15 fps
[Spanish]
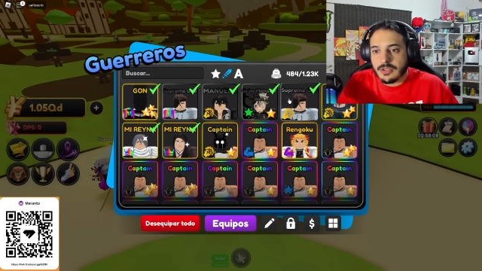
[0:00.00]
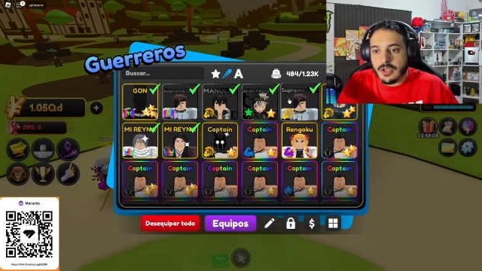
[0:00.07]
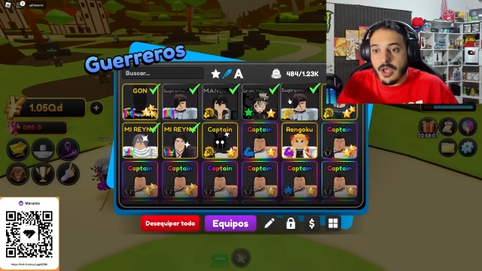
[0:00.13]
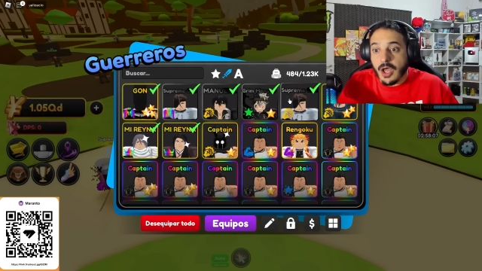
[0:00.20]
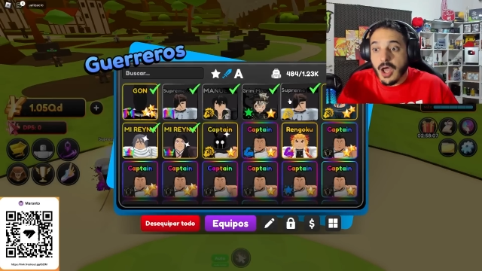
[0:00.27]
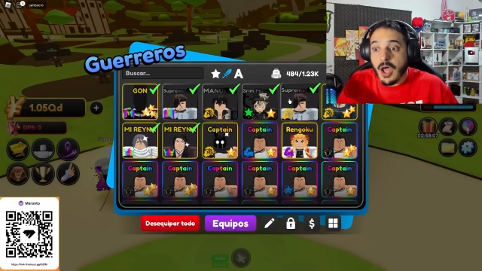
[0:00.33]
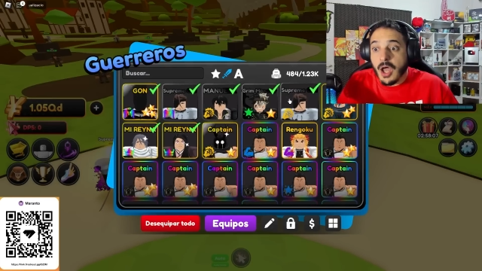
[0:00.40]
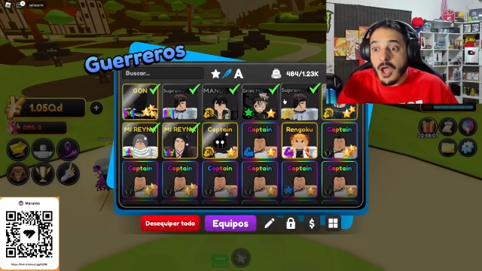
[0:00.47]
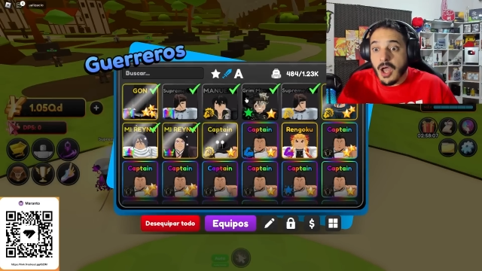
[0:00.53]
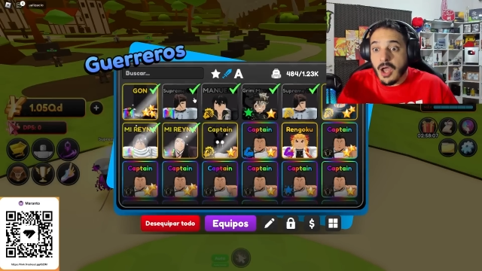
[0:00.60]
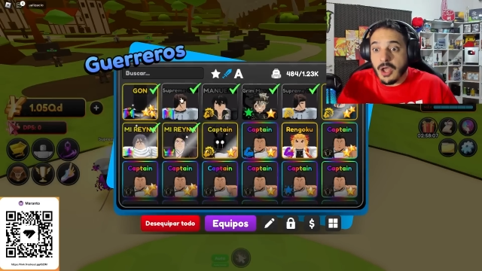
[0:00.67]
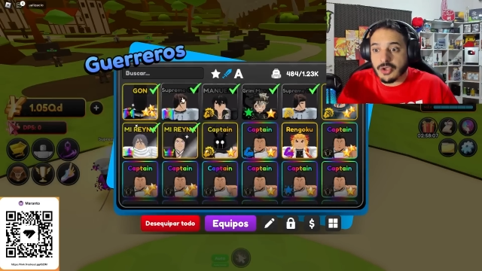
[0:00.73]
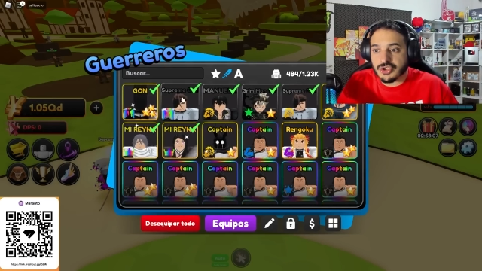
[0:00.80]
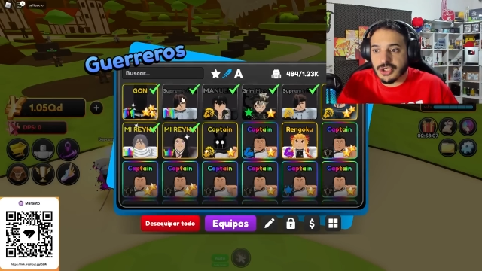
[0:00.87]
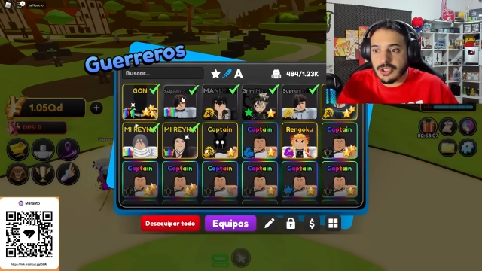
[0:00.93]

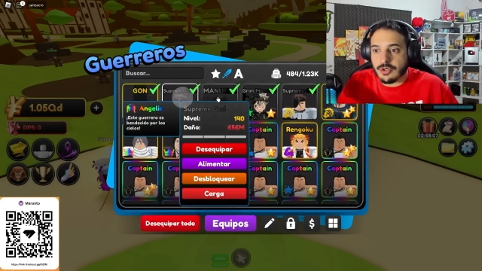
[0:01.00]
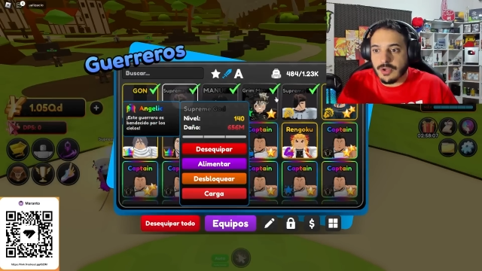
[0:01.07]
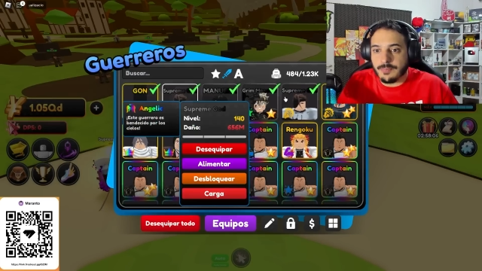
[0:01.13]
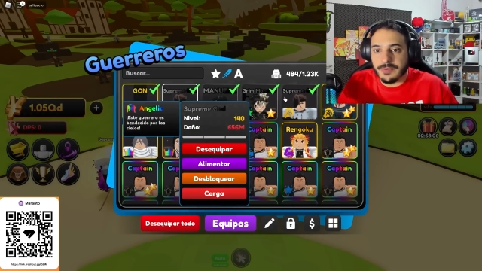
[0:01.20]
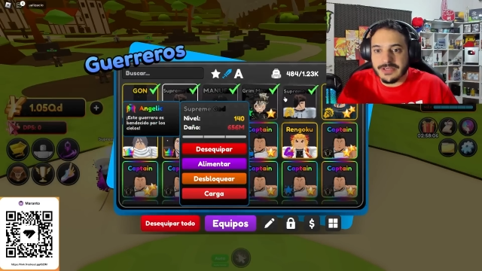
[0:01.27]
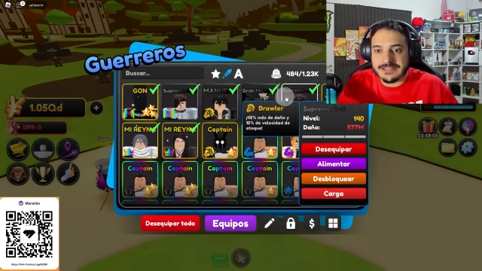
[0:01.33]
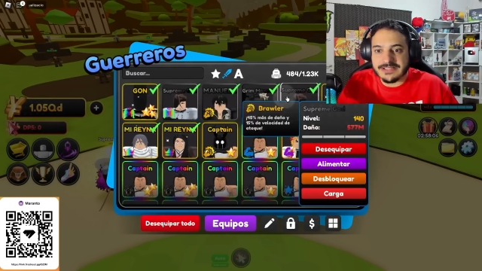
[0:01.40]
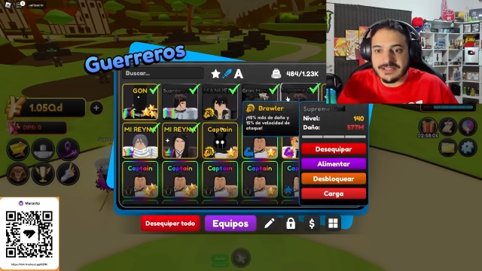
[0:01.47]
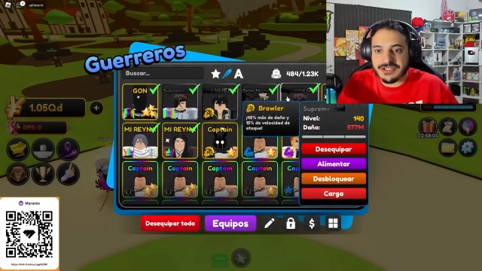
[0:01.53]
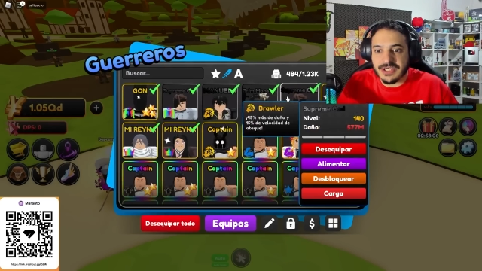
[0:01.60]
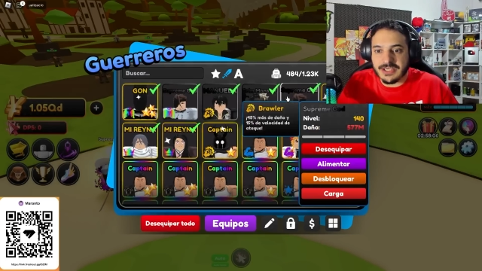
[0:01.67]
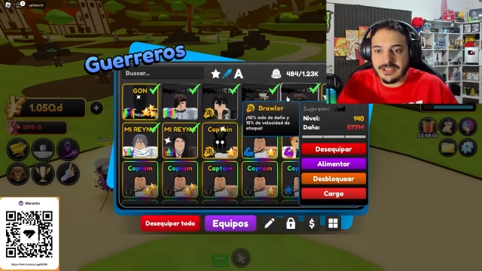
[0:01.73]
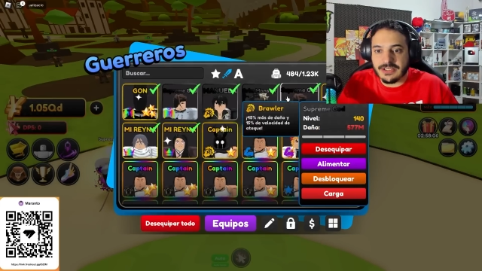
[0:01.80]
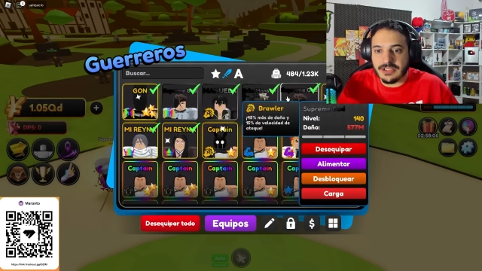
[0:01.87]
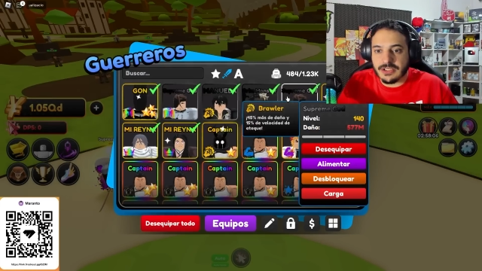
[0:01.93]
oh, ah, sé que lo va a poder hacer
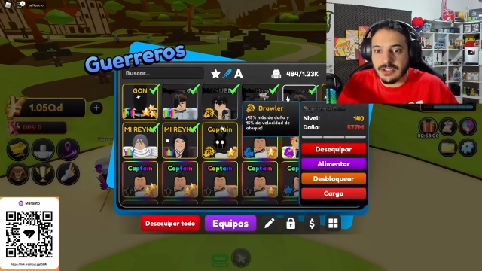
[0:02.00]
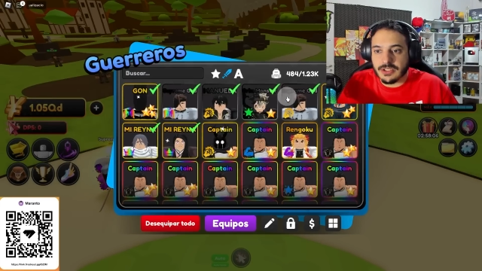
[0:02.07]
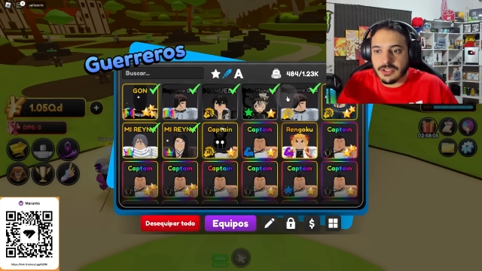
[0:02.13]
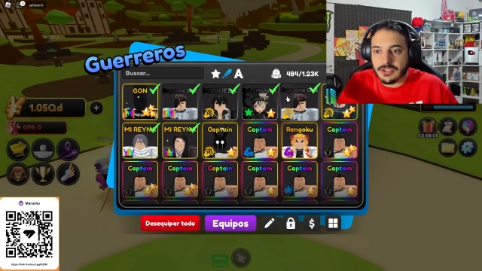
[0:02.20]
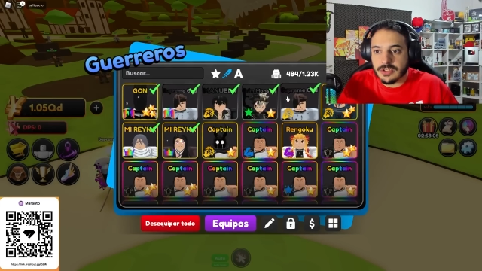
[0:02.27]
Shiny.